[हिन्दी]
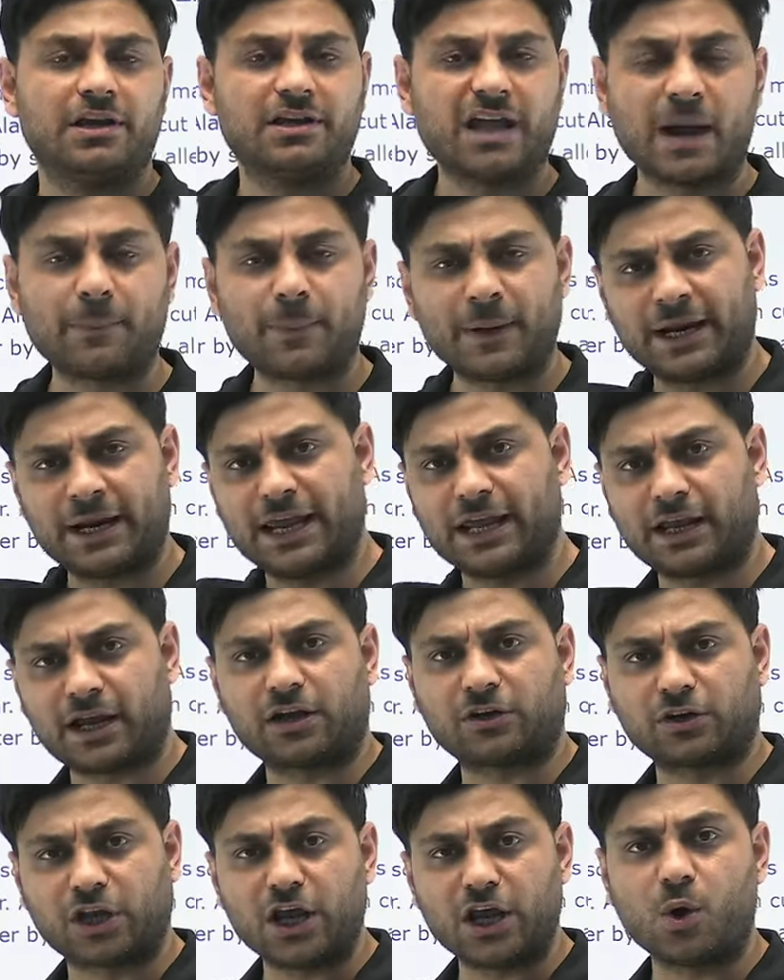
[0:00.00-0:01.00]
यहाँ पर
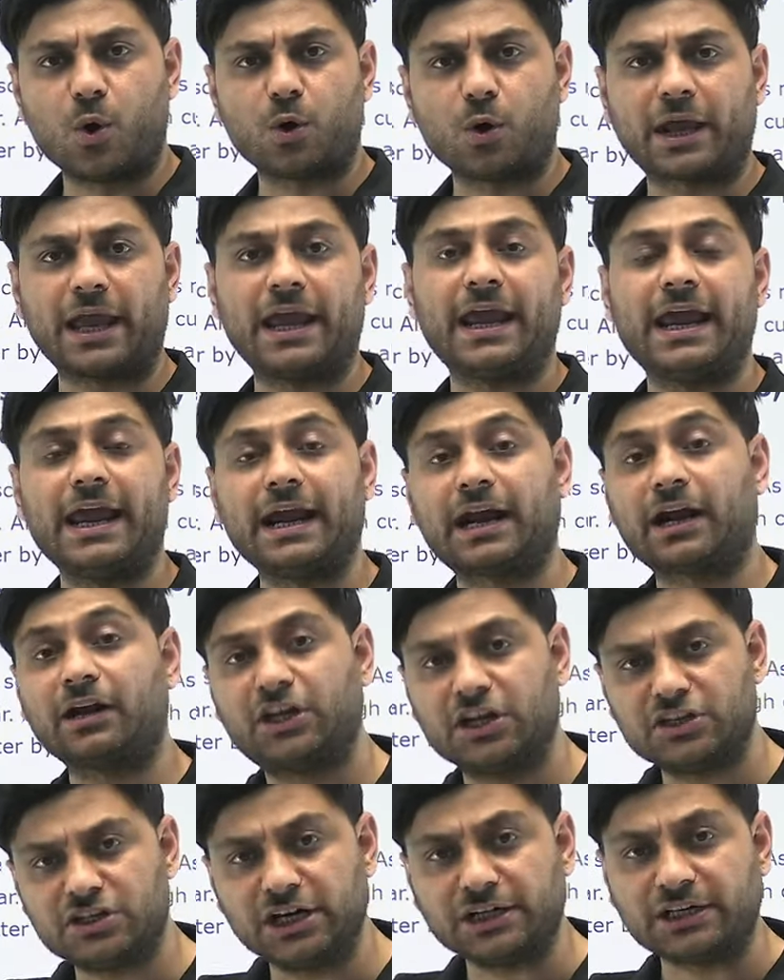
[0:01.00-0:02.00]
इकट्ठे होके एक
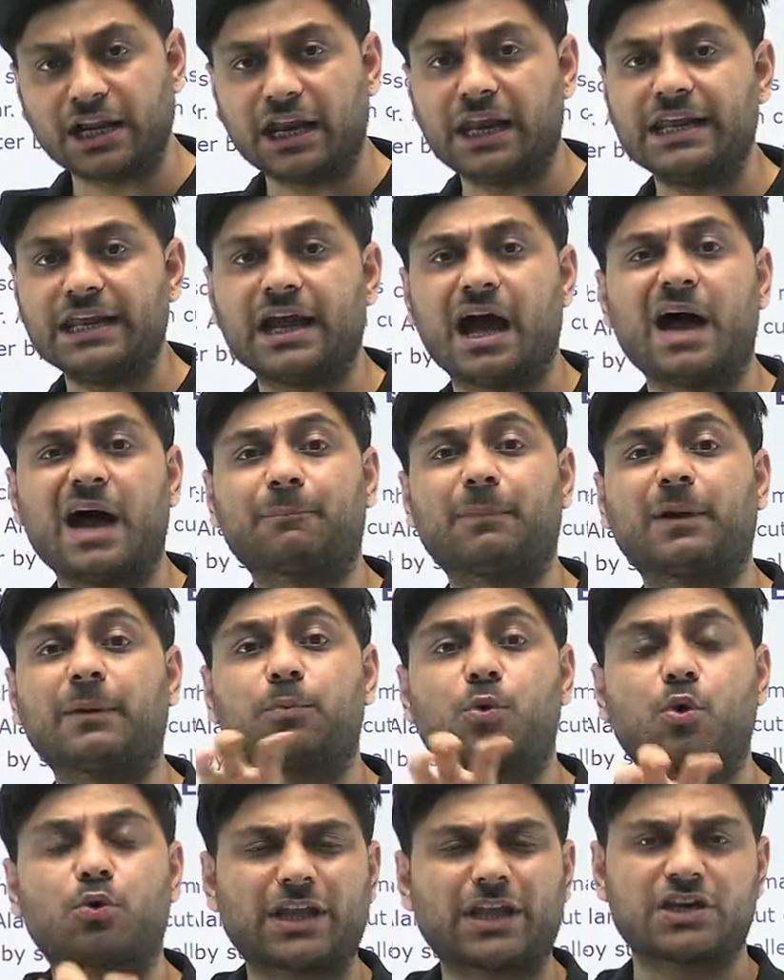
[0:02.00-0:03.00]
डिजिटली यहां पर
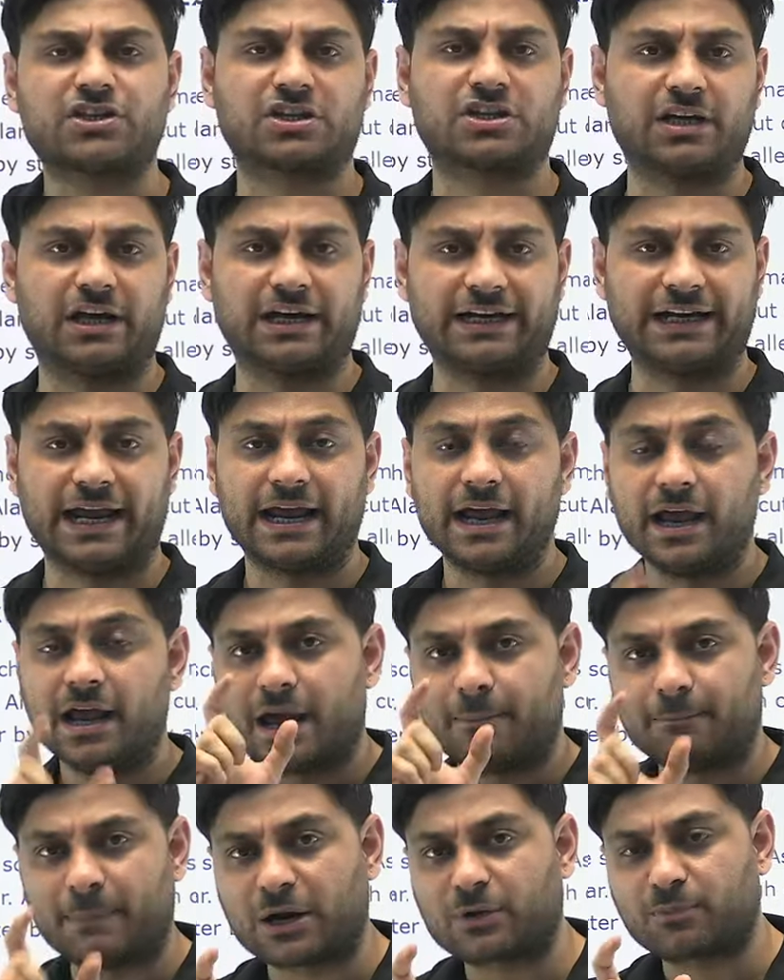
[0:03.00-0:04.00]
प्रोटेस्ट कर रहे हैं
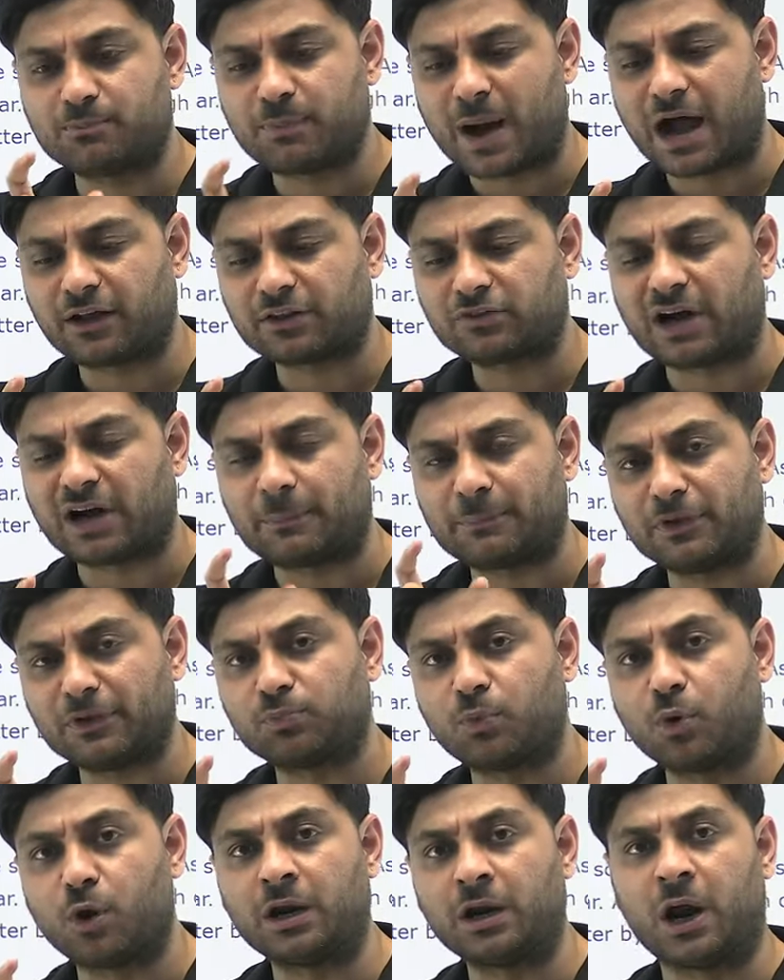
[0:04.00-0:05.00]
मैं बात
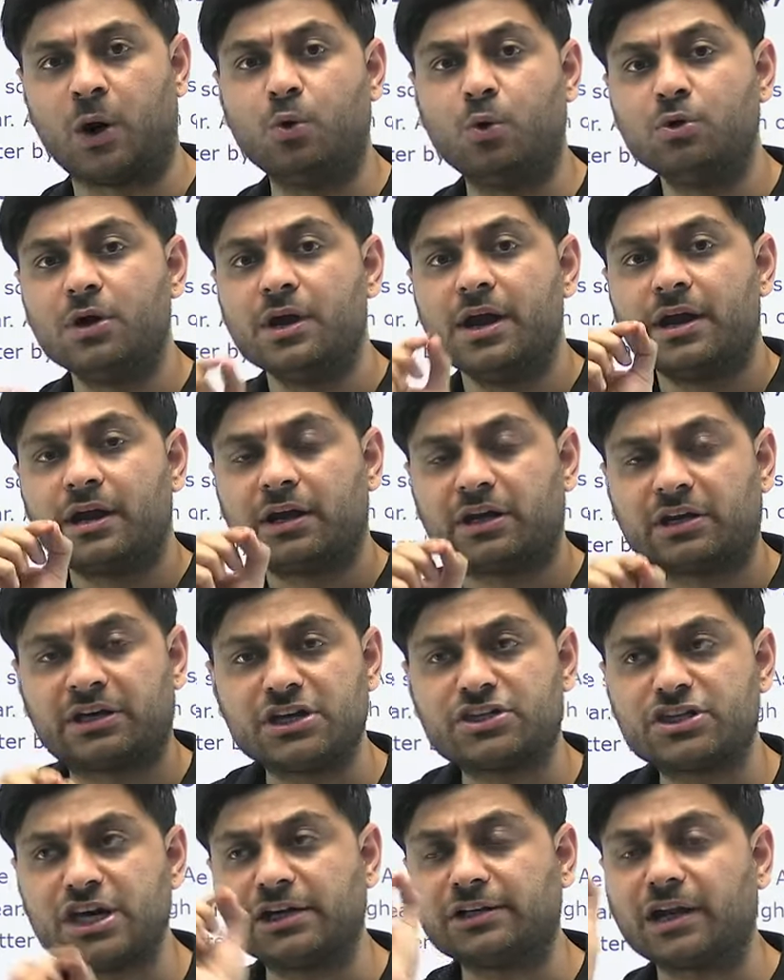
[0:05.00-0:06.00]
वापस बोल रहा हूं
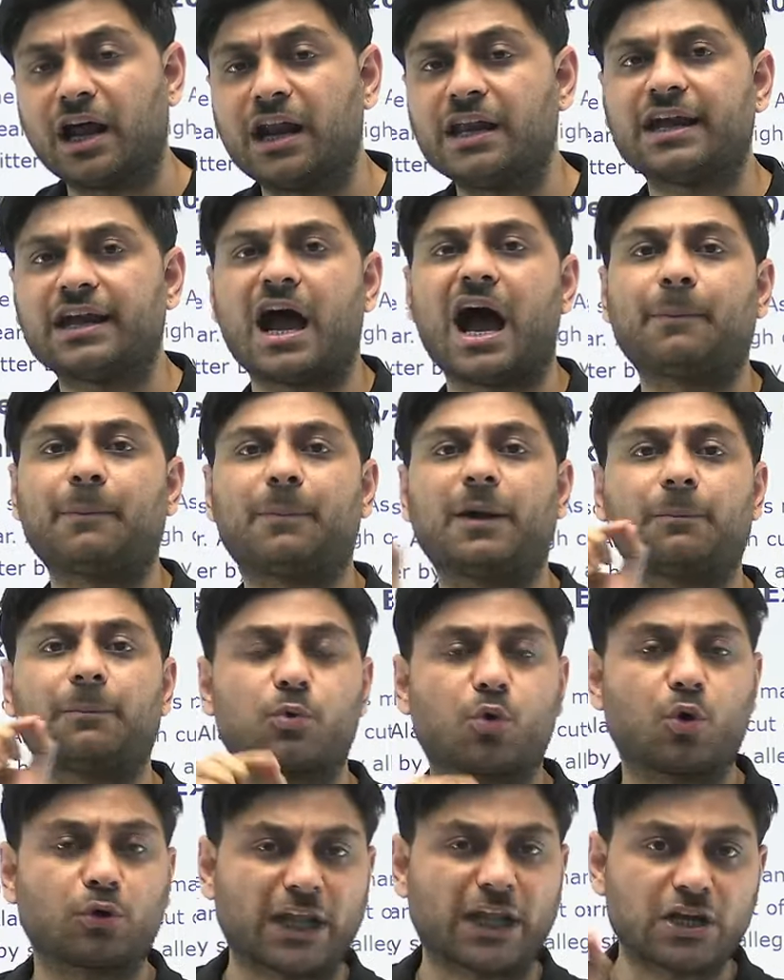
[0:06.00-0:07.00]
डिजिटल यहां पर
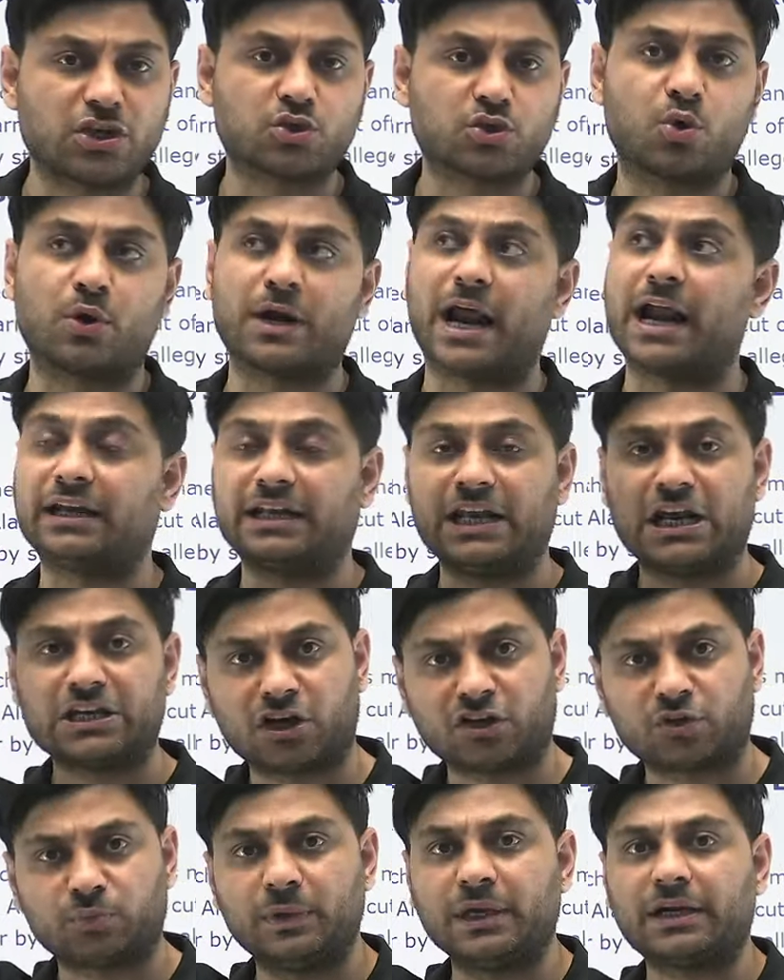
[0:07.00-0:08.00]
प्रोटेस्ट हो रहा है
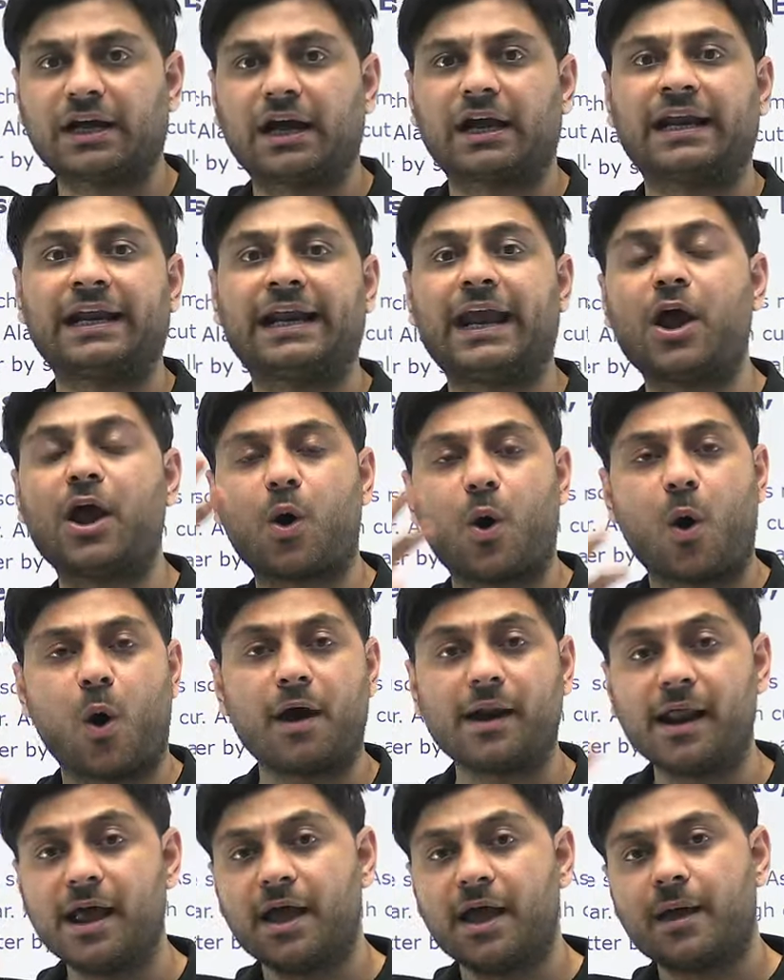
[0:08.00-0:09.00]
टीचर्स भी कर रहे हैं
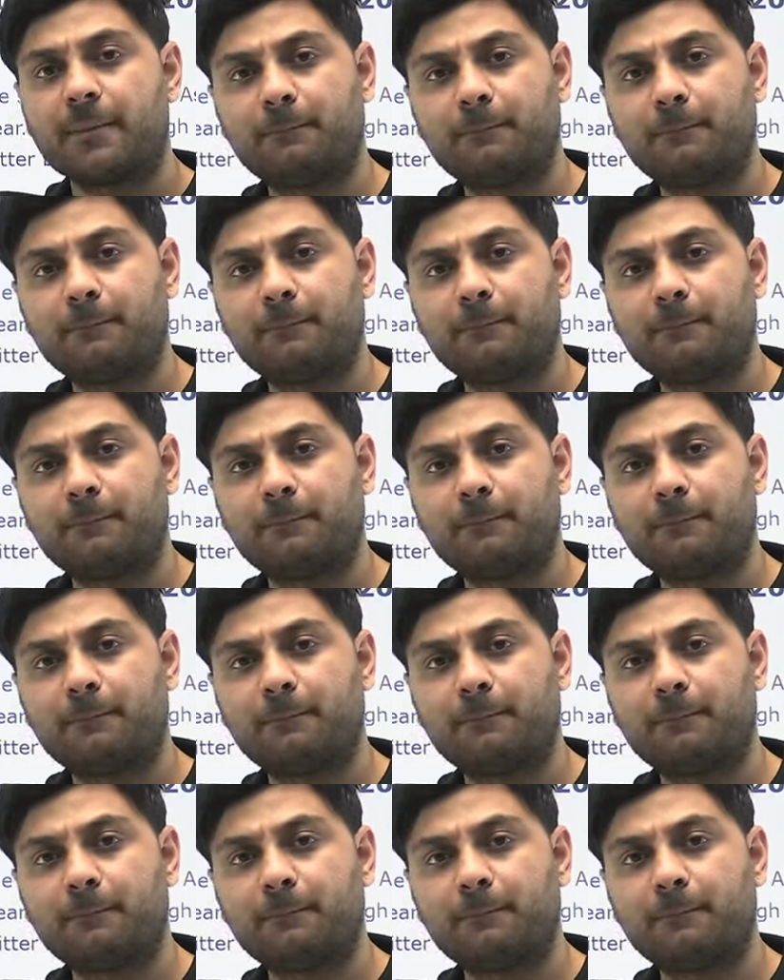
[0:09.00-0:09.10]
और